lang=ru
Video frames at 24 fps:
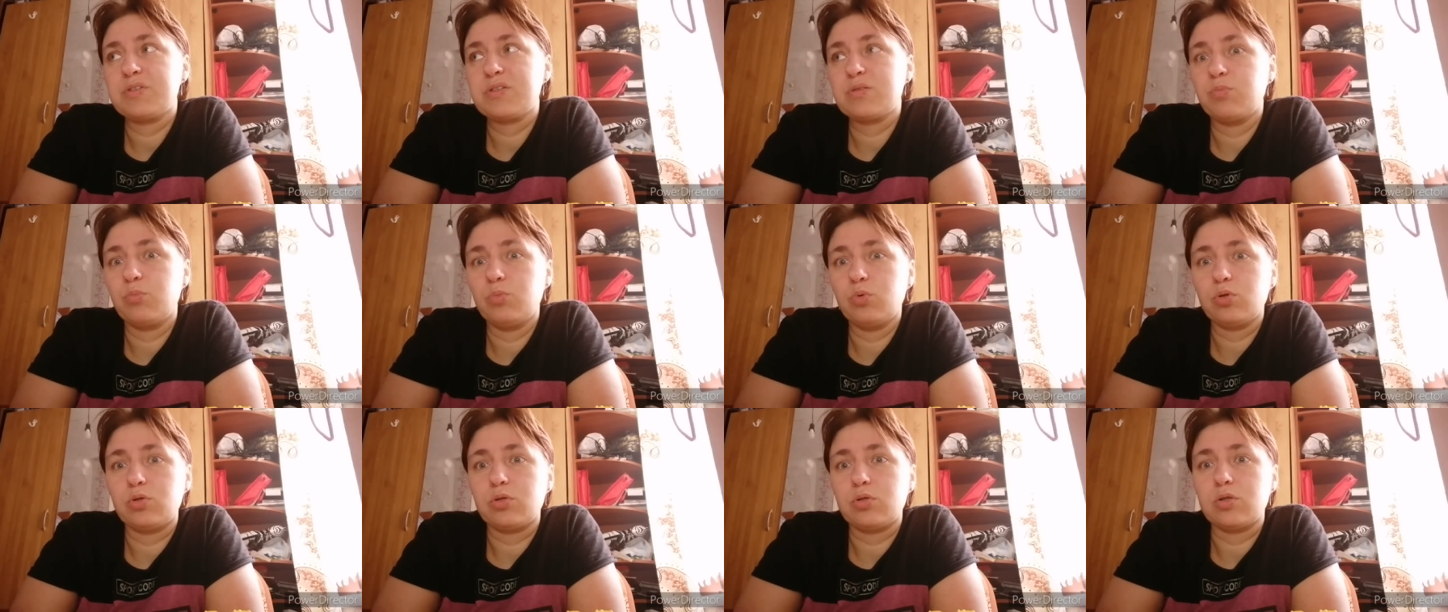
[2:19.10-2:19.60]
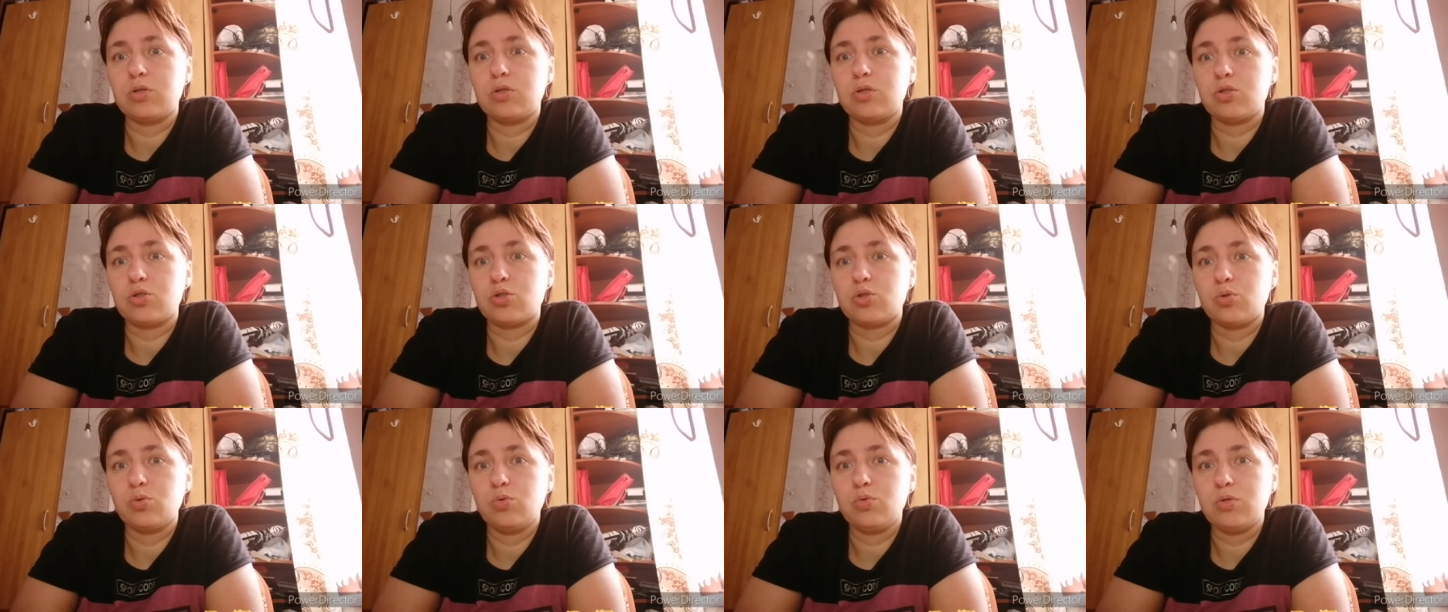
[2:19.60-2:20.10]
посмотрите,
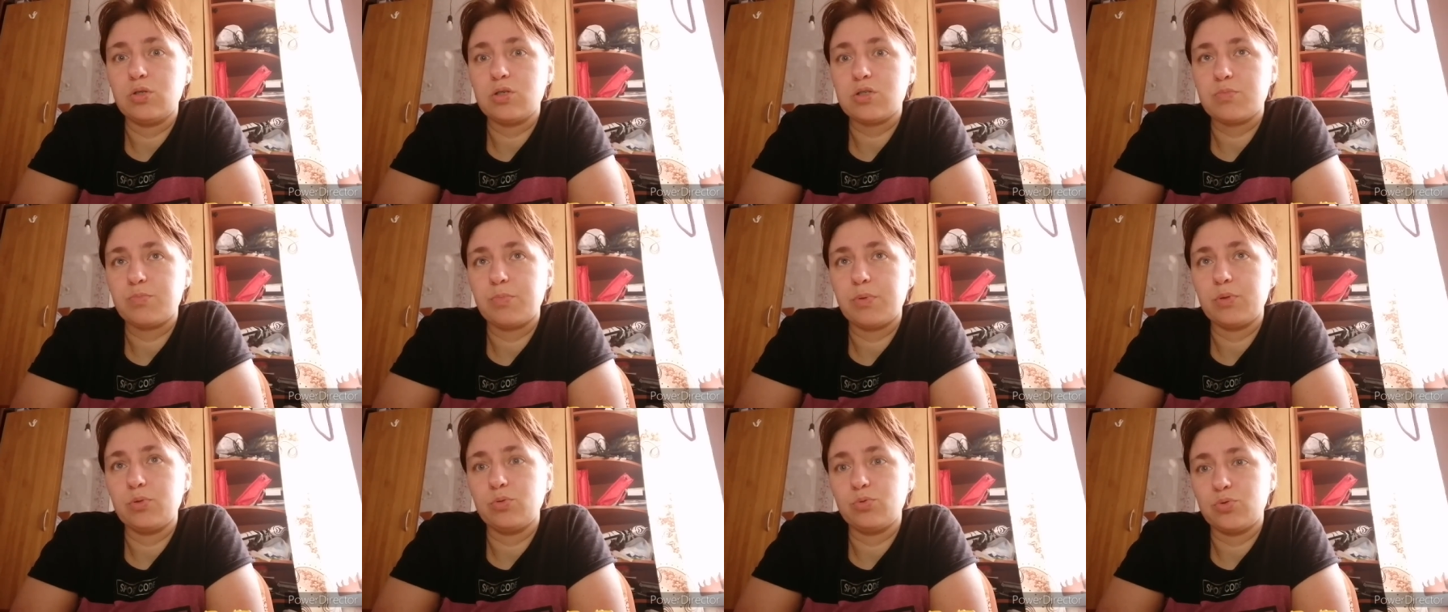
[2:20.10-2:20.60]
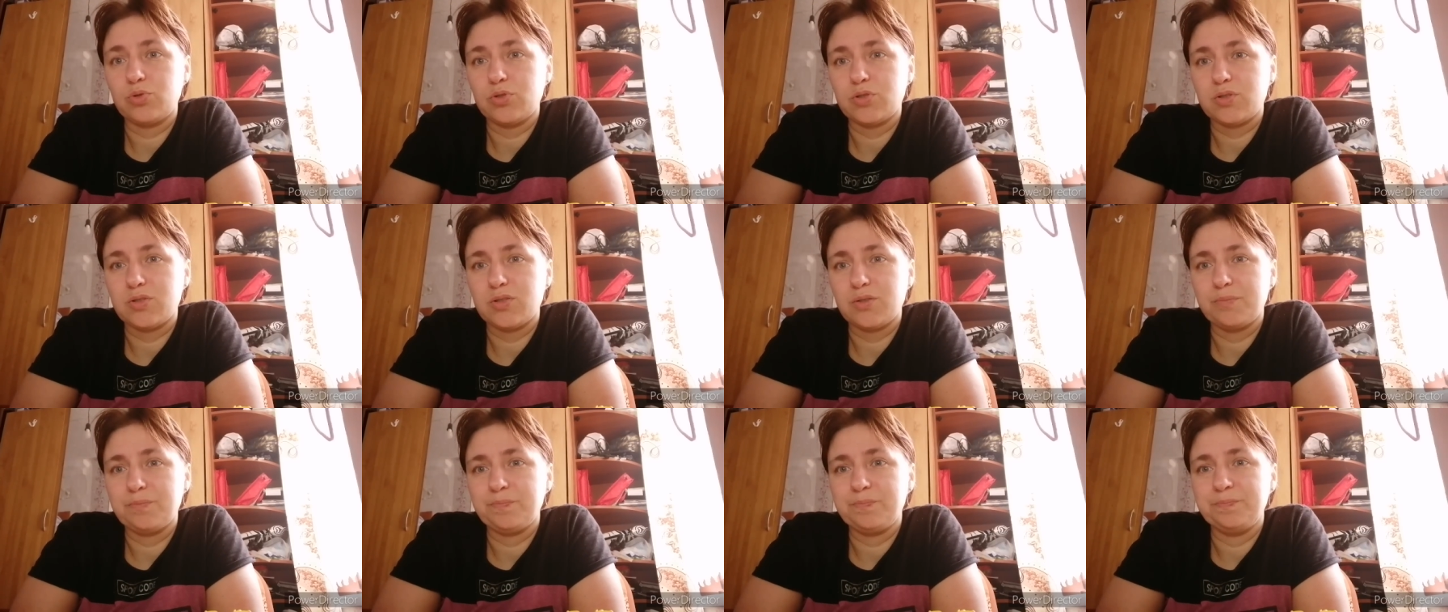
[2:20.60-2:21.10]
что у нас
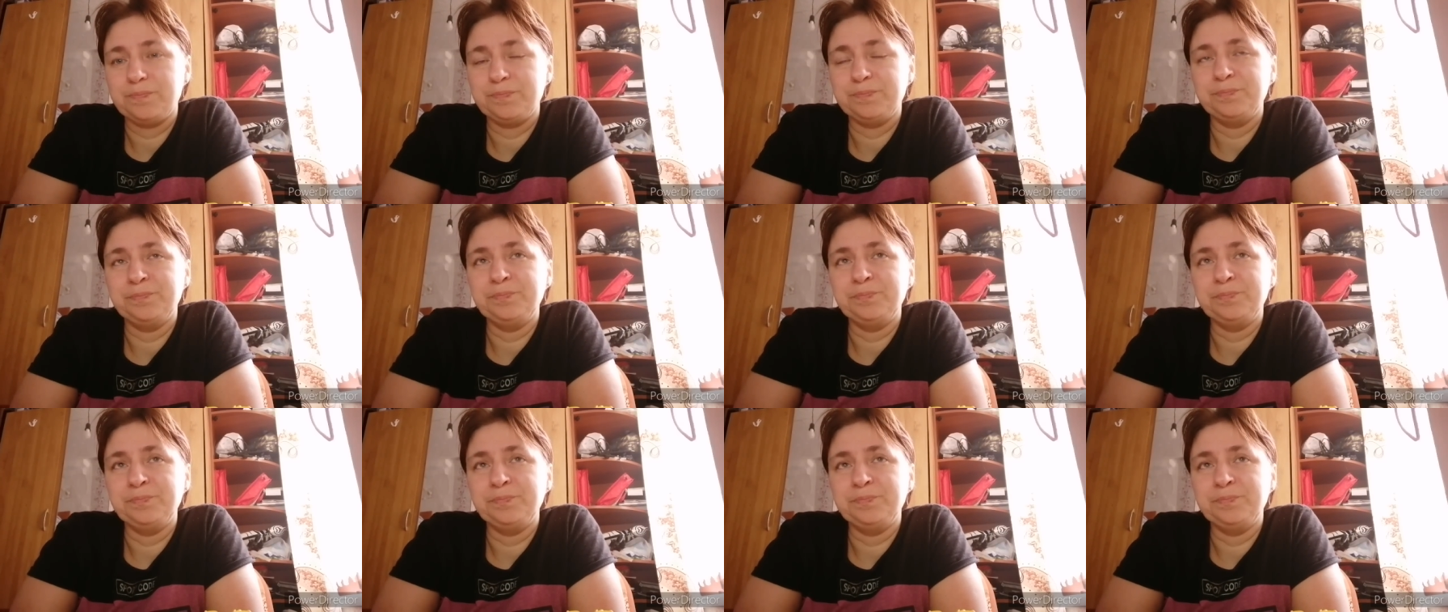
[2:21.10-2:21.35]
получится.